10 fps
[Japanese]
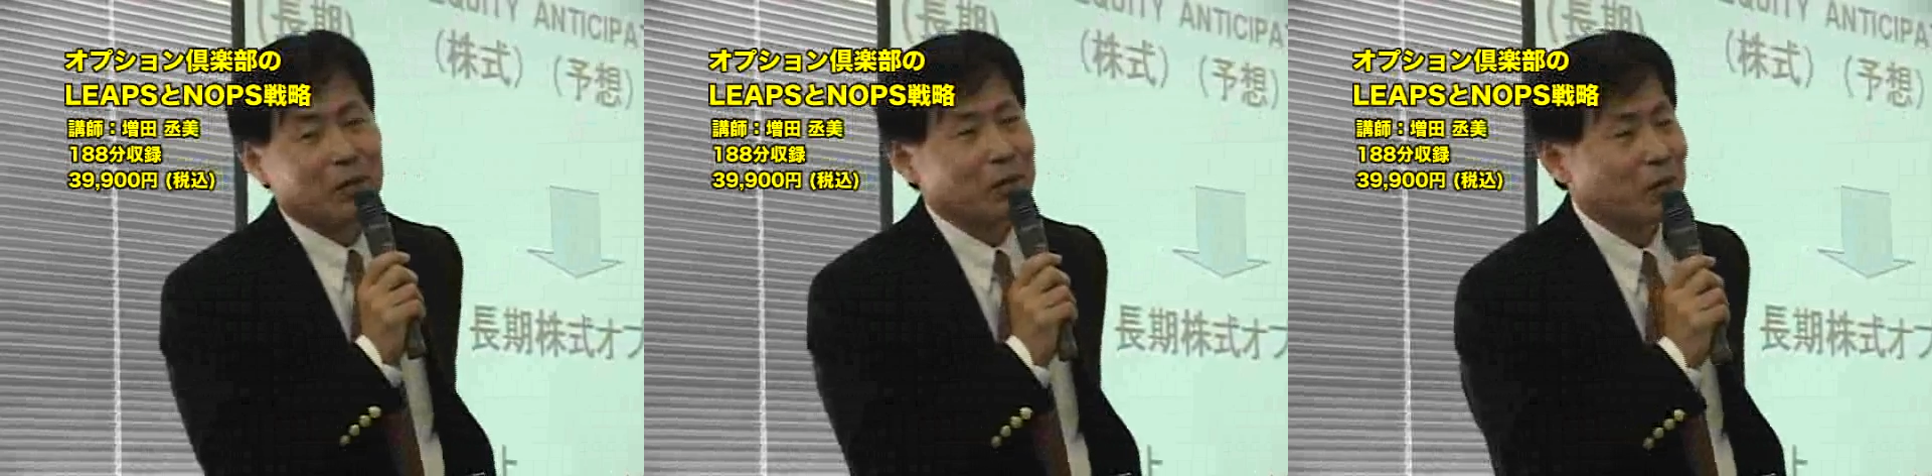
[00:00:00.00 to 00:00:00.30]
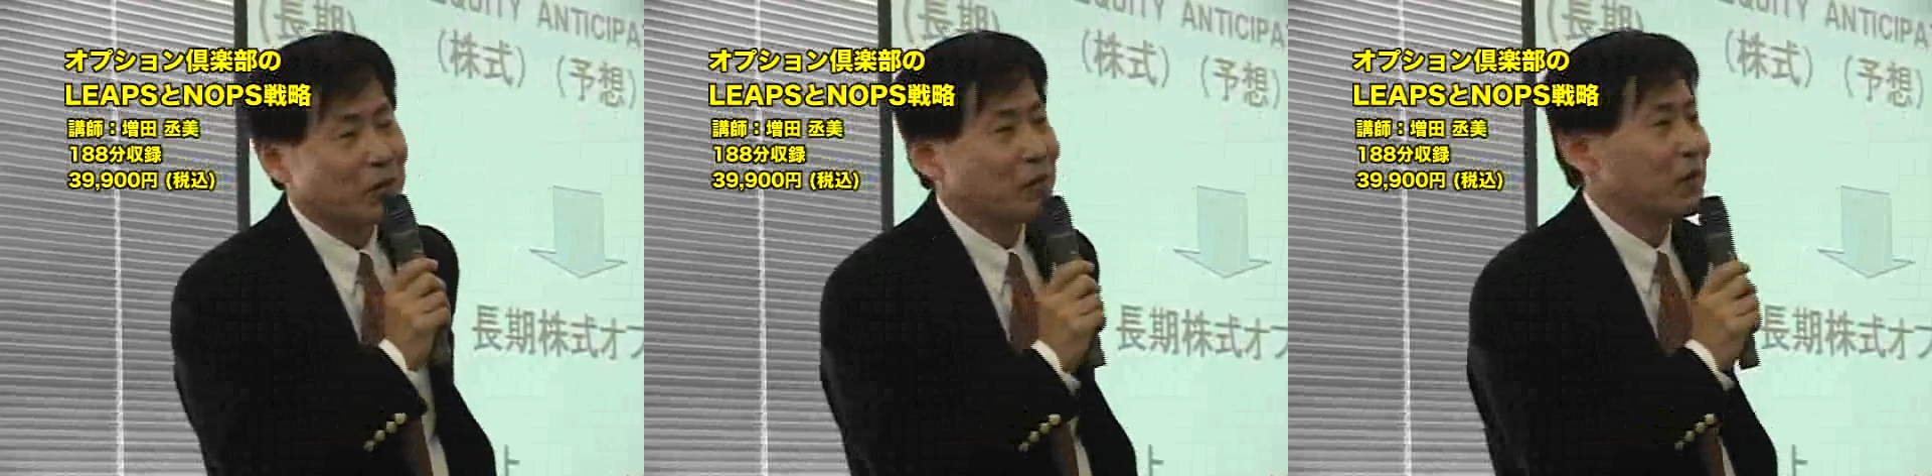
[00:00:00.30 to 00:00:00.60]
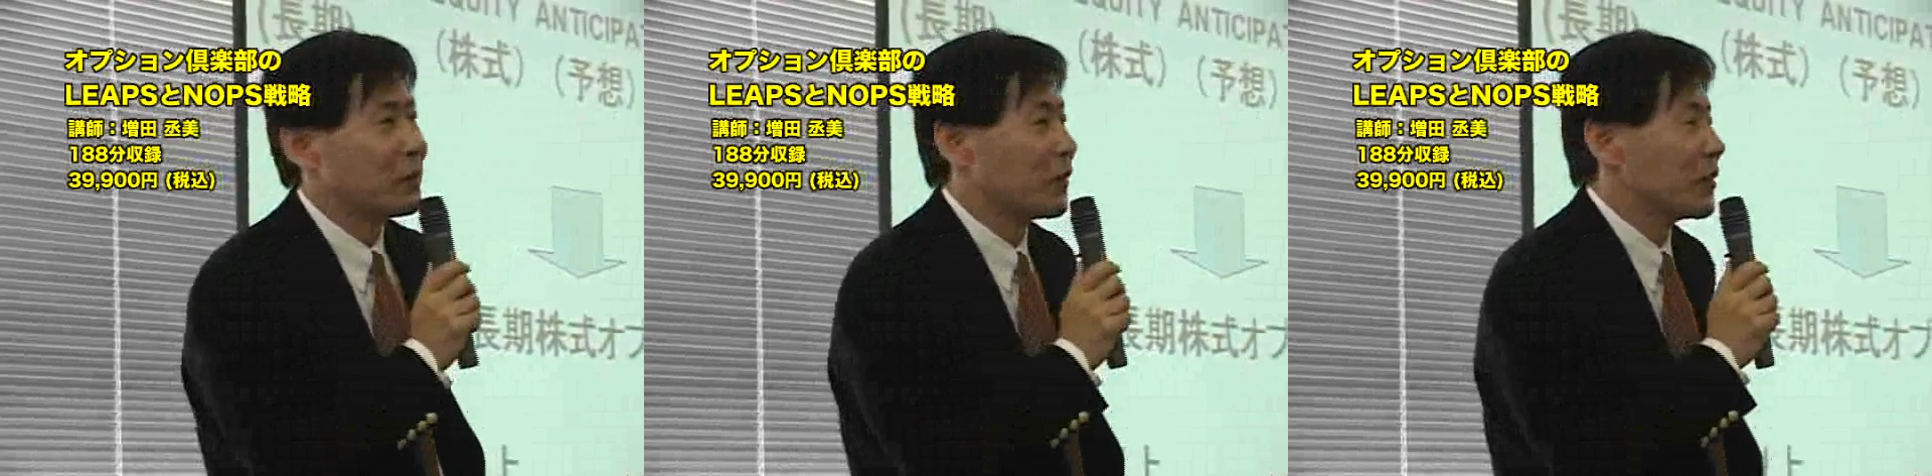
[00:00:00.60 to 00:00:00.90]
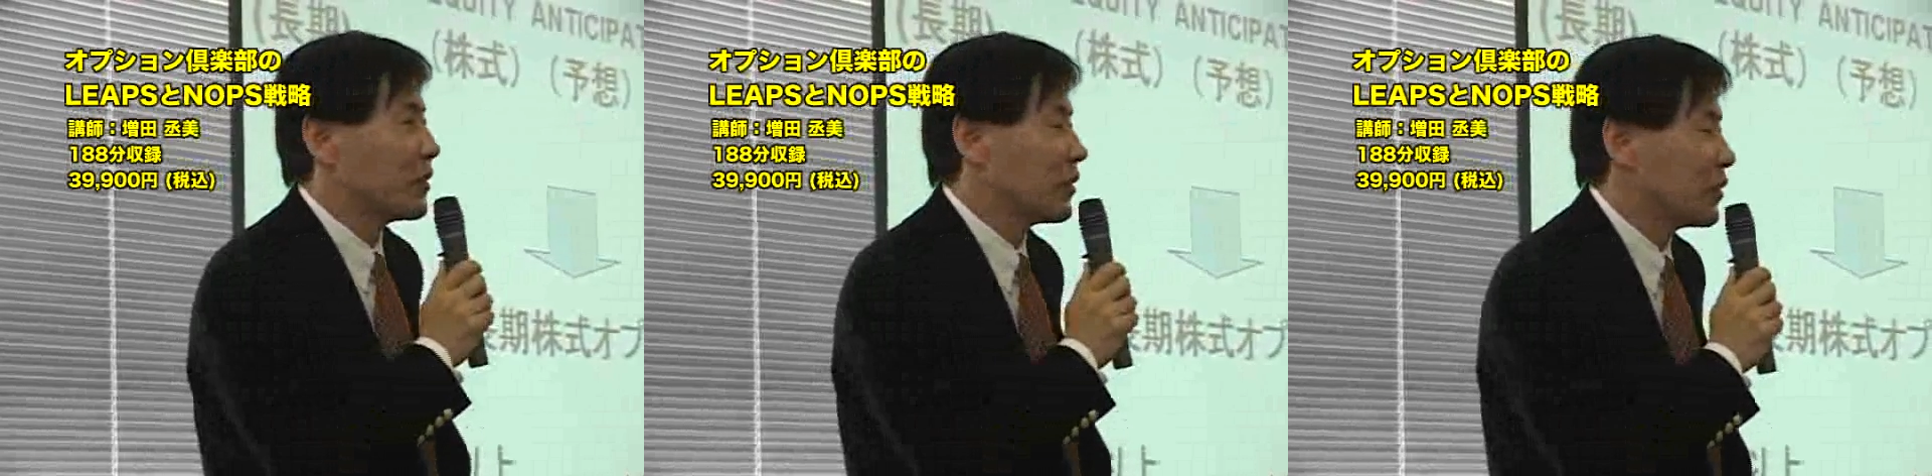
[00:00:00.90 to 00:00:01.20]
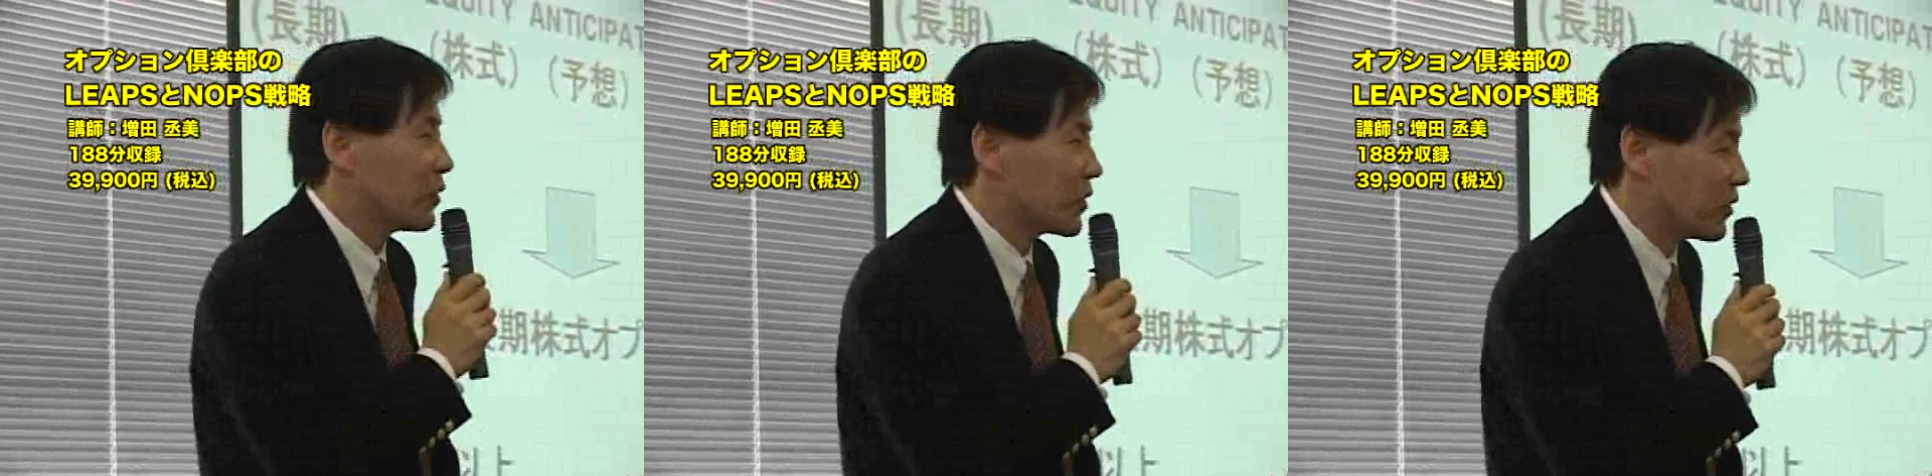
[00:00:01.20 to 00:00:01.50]
れこそ本当に文字通
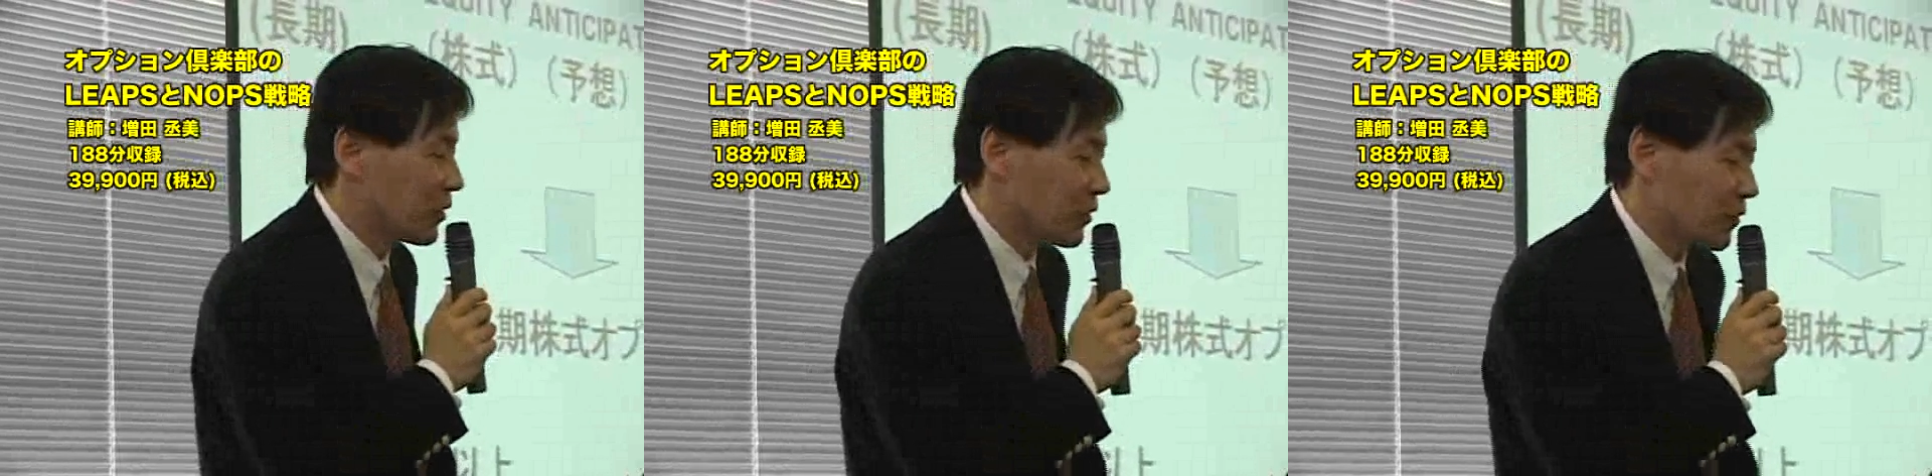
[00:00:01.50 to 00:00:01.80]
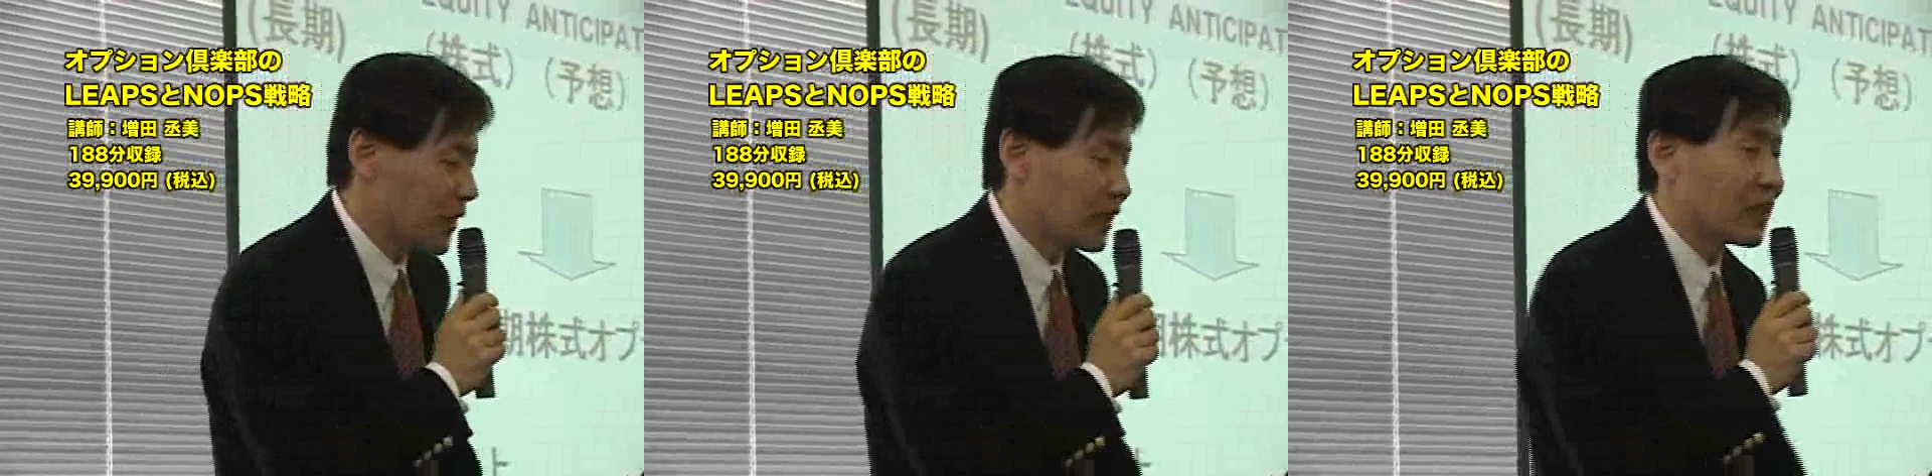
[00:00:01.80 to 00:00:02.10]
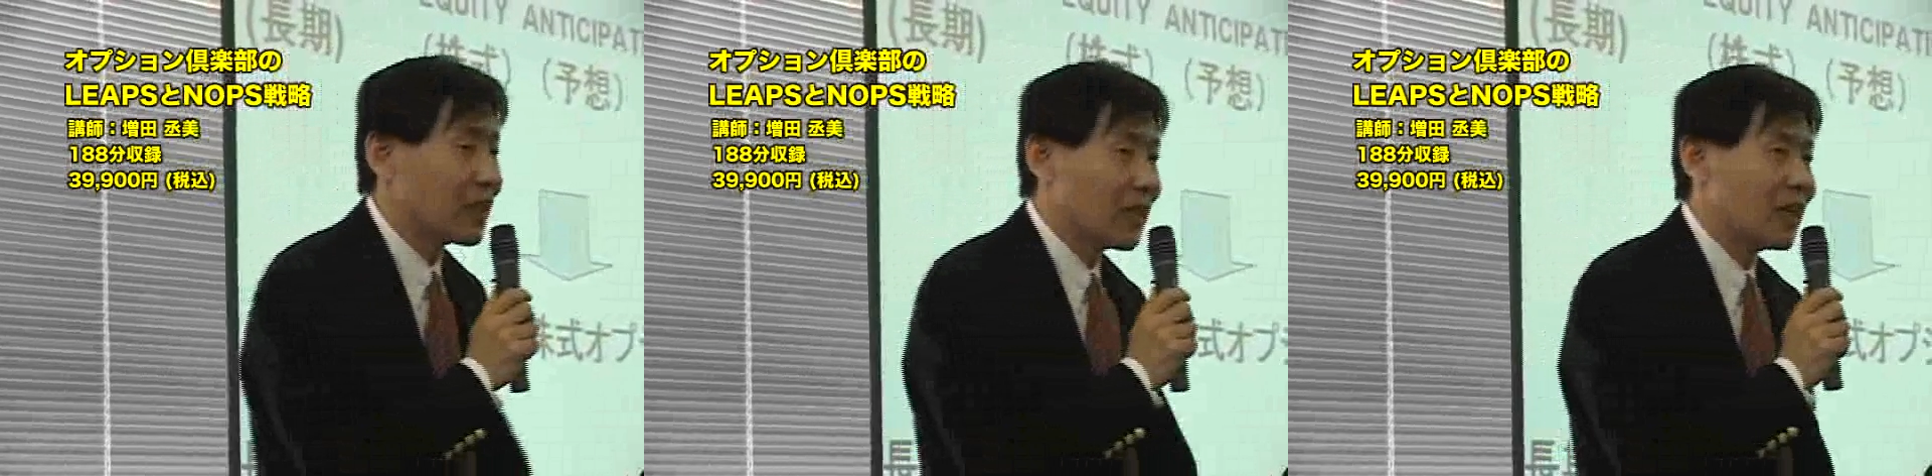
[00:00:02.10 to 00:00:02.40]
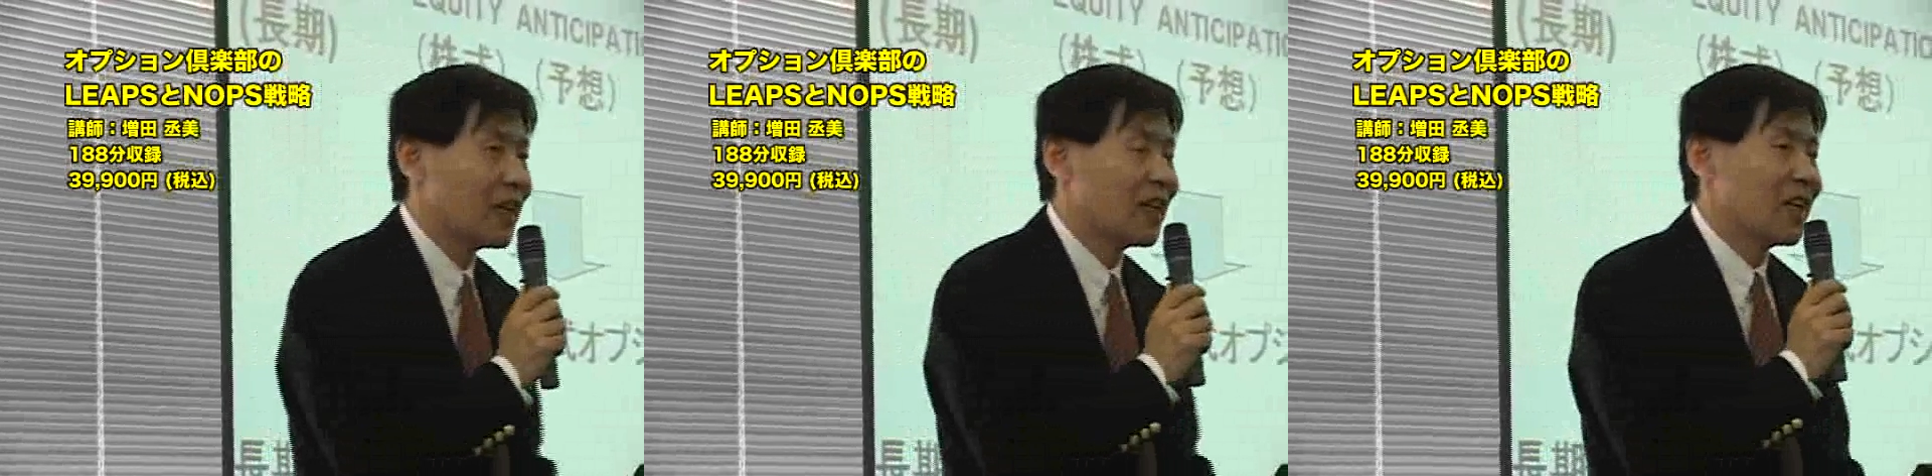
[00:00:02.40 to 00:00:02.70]
りど素人の方が